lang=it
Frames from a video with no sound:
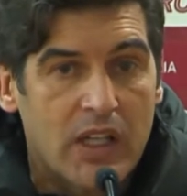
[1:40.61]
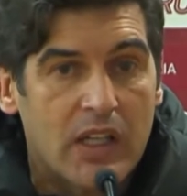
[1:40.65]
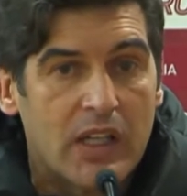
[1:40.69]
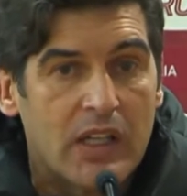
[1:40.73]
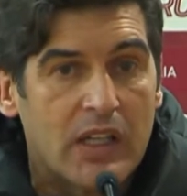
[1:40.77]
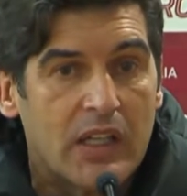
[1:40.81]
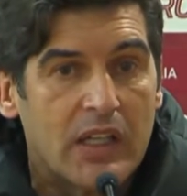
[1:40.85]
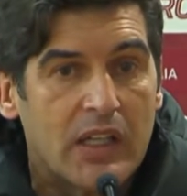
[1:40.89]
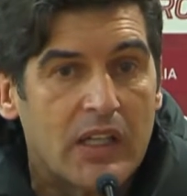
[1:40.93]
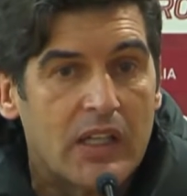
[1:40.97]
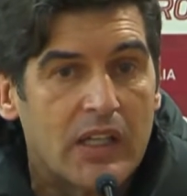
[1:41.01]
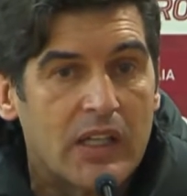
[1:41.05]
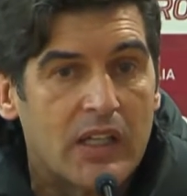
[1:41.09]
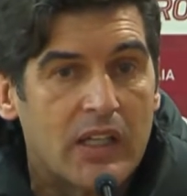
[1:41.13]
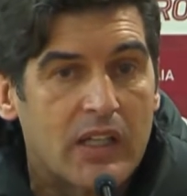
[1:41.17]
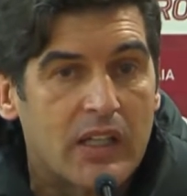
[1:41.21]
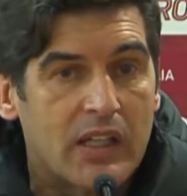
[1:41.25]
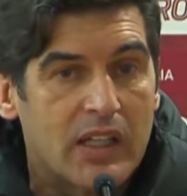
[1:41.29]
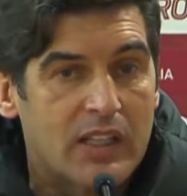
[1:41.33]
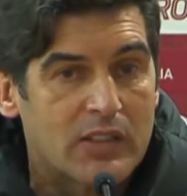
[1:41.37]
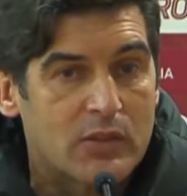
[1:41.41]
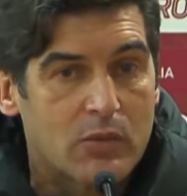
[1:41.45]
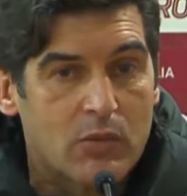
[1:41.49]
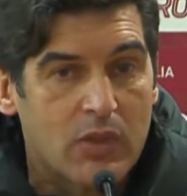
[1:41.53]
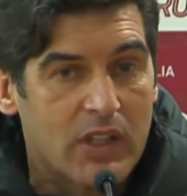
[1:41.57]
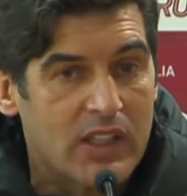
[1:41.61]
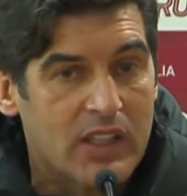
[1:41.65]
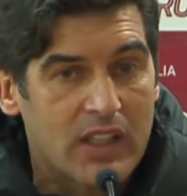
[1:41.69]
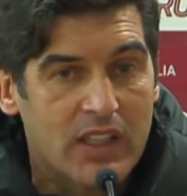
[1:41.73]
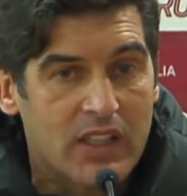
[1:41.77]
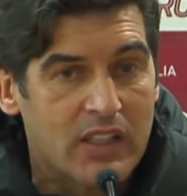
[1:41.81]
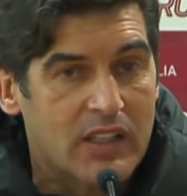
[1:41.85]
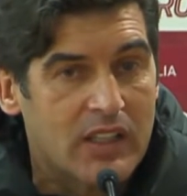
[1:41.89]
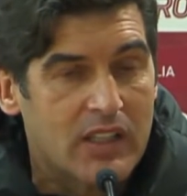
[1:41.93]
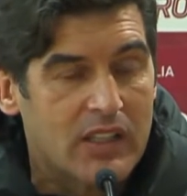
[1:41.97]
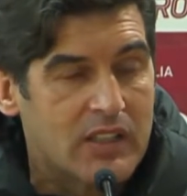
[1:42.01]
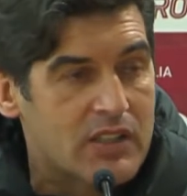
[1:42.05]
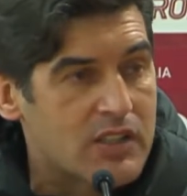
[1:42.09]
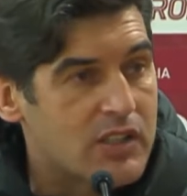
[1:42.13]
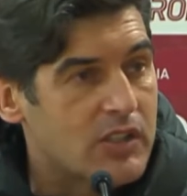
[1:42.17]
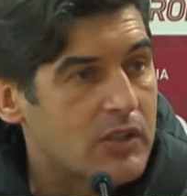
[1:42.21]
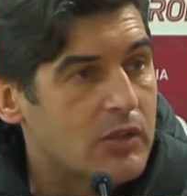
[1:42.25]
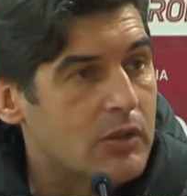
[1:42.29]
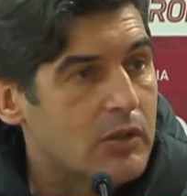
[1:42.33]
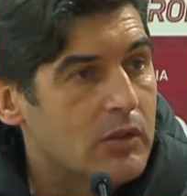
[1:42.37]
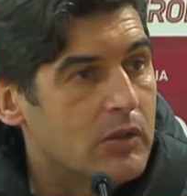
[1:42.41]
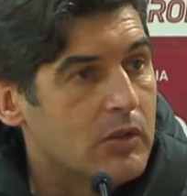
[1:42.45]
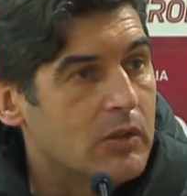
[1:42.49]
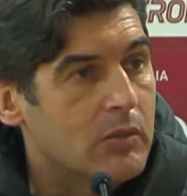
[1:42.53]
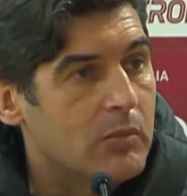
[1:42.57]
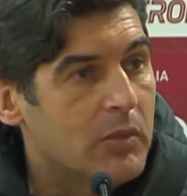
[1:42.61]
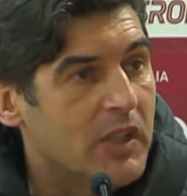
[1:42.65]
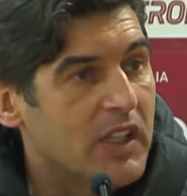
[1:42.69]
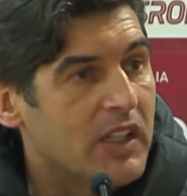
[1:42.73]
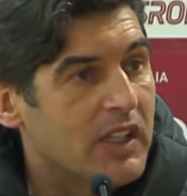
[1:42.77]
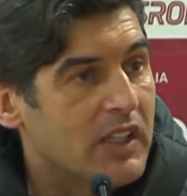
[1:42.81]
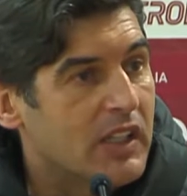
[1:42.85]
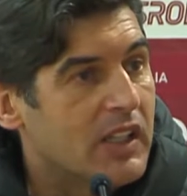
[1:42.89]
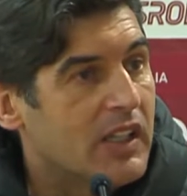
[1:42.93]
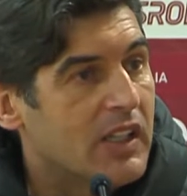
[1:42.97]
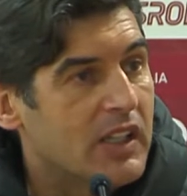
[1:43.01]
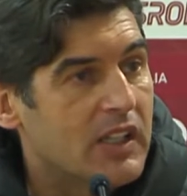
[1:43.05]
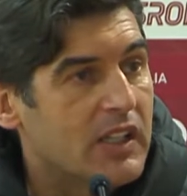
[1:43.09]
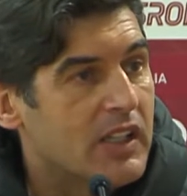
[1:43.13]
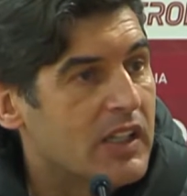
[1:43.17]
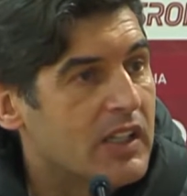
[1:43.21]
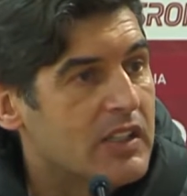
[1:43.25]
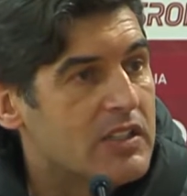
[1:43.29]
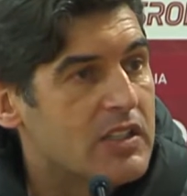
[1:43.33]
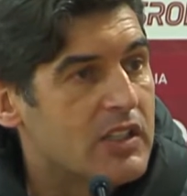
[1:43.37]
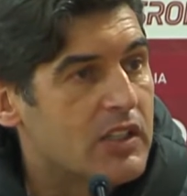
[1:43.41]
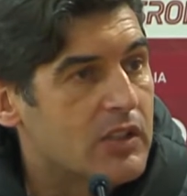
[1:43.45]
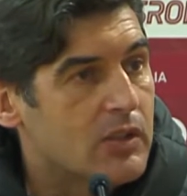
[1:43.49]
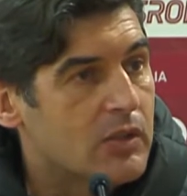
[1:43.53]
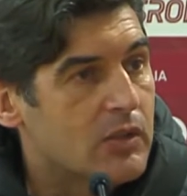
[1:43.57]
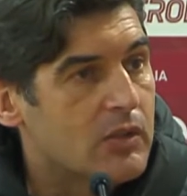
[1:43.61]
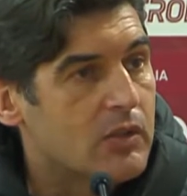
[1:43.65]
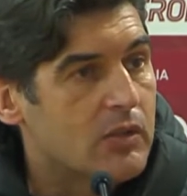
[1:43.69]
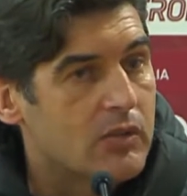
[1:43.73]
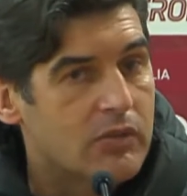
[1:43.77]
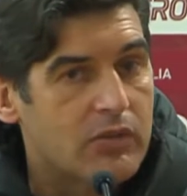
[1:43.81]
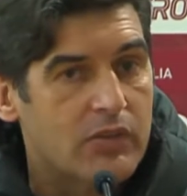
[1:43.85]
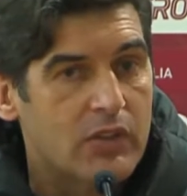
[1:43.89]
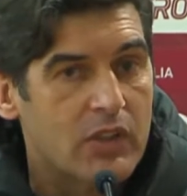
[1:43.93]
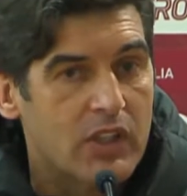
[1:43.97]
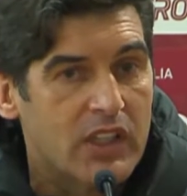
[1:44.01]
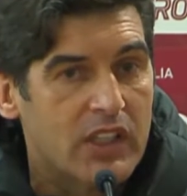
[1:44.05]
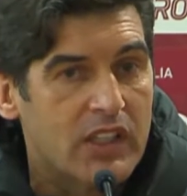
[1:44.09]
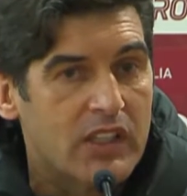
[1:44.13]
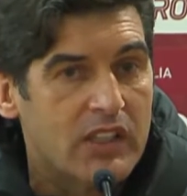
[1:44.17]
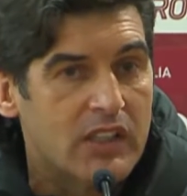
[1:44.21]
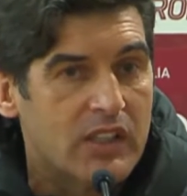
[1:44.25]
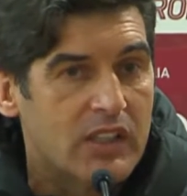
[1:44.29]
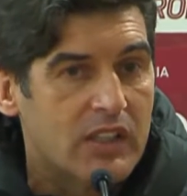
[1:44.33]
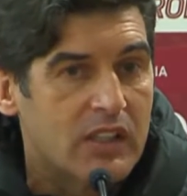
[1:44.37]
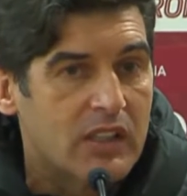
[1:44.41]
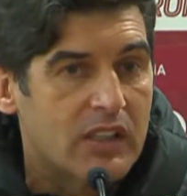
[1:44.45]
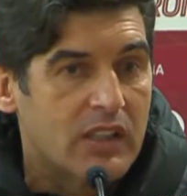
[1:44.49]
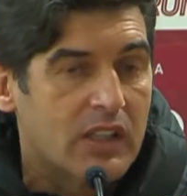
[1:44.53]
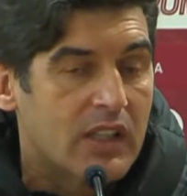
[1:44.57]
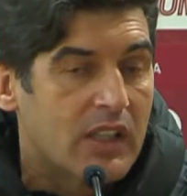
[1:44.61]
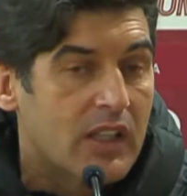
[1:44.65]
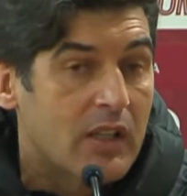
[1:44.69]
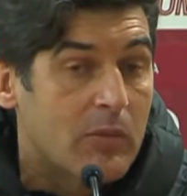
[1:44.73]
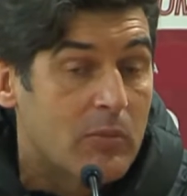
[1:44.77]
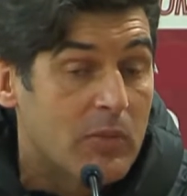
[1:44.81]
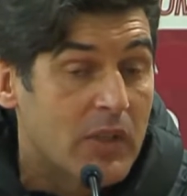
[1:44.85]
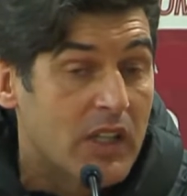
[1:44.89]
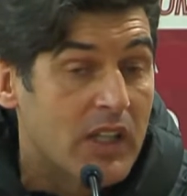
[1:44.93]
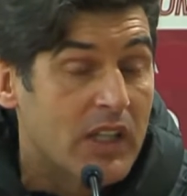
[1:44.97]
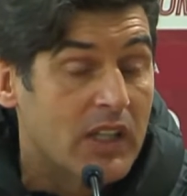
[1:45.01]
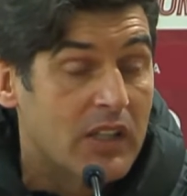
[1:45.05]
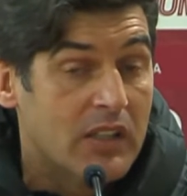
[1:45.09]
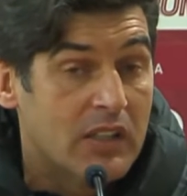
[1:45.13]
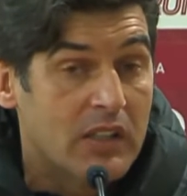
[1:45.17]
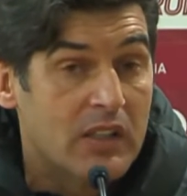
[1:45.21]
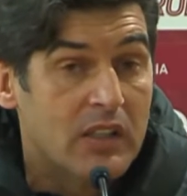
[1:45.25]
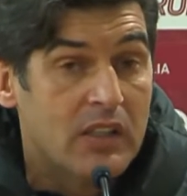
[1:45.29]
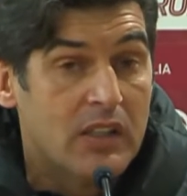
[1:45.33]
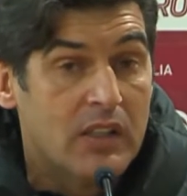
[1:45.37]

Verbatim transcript: eh, la squadra ha reagito bene, ha reagito con voglia di, di cambiare